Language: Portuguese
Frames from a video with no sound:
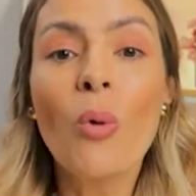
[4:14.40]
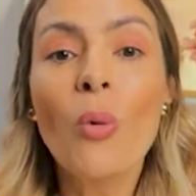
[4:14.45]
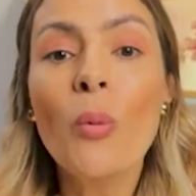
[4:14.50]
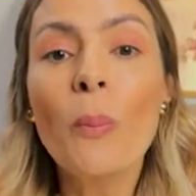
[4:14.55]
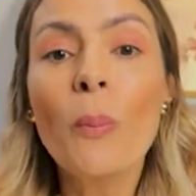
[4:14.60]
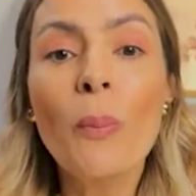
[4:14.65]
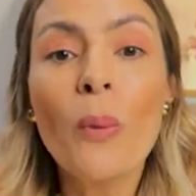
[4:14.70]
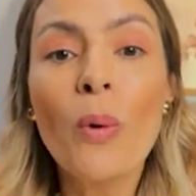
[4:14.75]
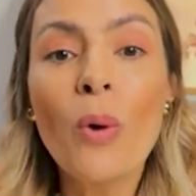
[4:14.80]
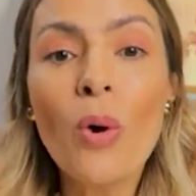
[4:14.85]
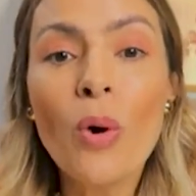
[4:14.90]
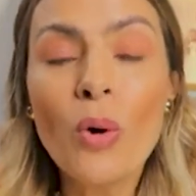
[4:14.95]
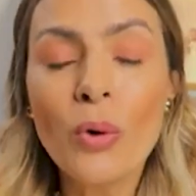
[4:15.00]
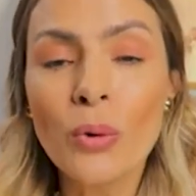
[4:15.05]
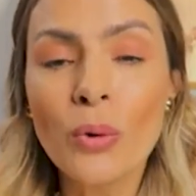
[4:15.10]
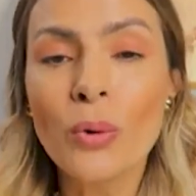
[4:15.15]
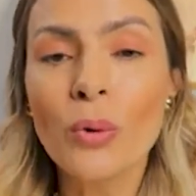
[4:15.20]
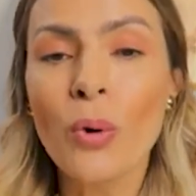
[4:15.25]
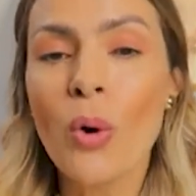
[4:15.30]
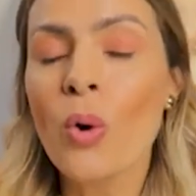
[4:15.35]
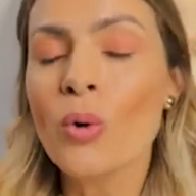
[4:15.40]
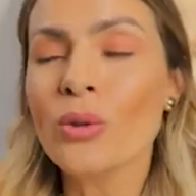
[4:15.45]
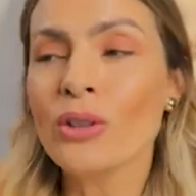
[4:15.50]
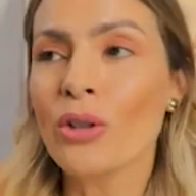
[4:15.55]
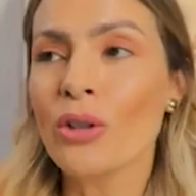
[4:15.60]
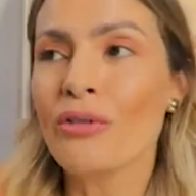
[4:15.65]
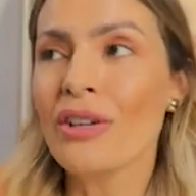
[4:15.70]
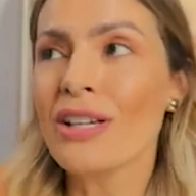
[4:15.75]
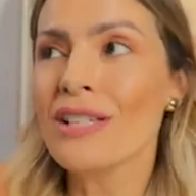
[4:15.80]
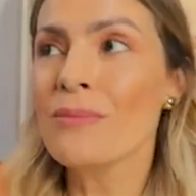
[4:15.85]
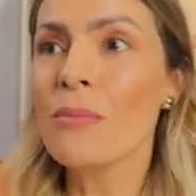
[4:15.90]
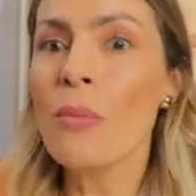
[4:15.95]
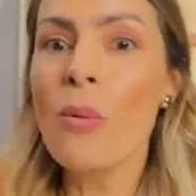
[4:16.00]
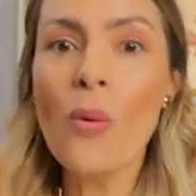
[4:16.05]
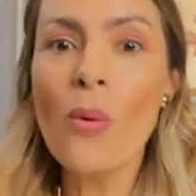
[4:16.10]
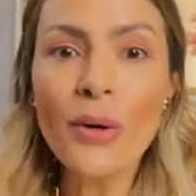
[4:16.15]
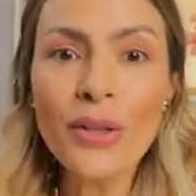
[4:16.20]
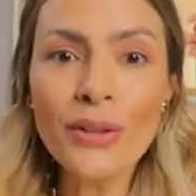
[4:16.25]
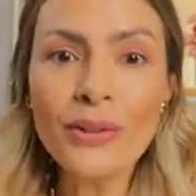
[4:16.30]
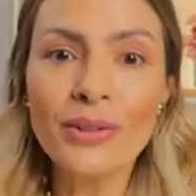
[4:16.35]
um pouco ou talvez
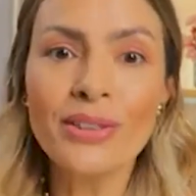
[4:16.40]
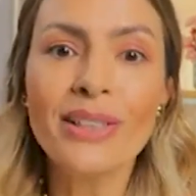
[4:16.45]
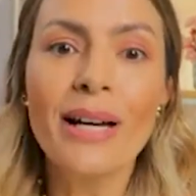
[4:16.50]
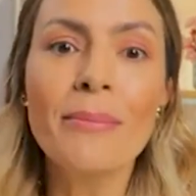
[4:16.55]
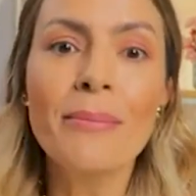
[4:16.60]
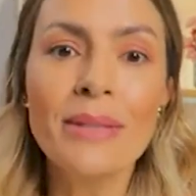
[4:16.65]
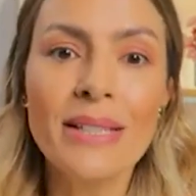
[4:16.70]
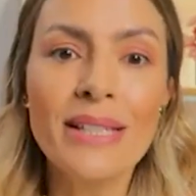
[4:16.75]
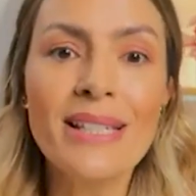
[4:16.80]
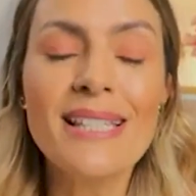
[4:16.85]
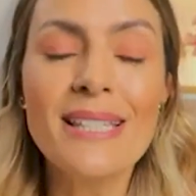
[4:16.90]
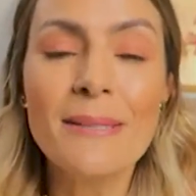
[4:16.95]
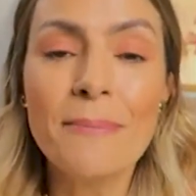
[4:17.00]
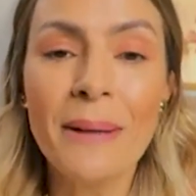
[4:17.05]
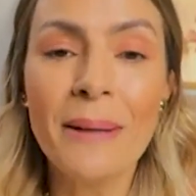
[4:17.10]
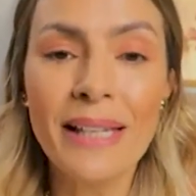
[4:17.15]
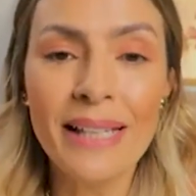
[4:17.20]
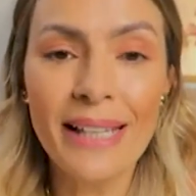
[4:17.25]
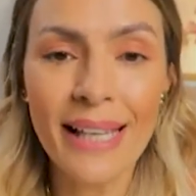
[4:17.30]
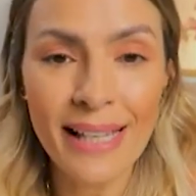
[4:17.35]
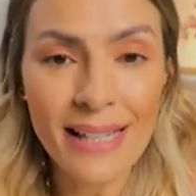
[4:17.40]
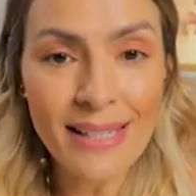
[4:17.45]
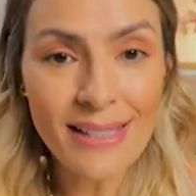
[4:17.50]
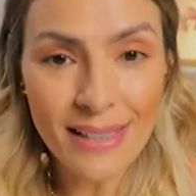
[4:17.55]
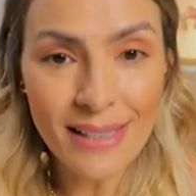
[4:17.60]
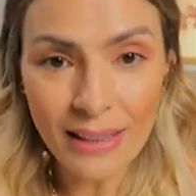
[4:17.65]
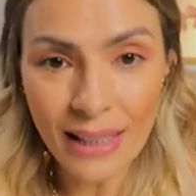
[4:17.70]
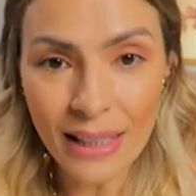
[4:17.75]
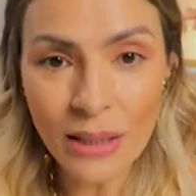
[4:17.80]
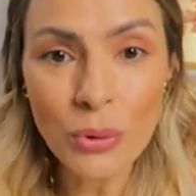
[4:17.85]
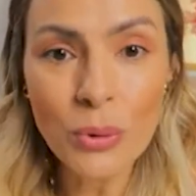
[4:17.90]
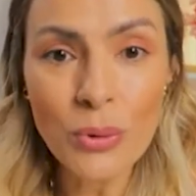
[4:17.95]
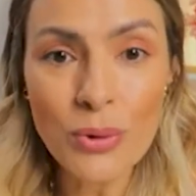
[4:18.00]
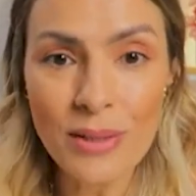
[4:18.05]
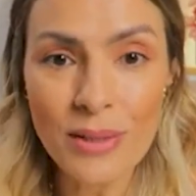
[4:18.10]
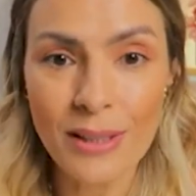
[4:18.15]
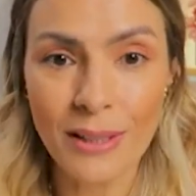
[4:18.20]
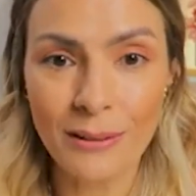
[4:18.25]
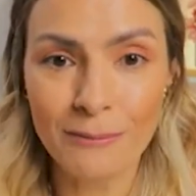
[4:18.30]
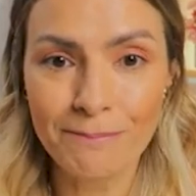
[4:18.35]
muito da minha experiência na
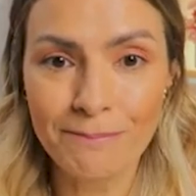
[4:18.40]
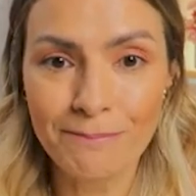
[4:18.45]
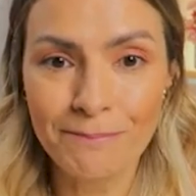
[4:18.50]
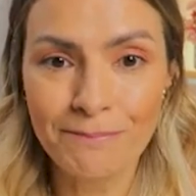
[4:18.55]
indústria.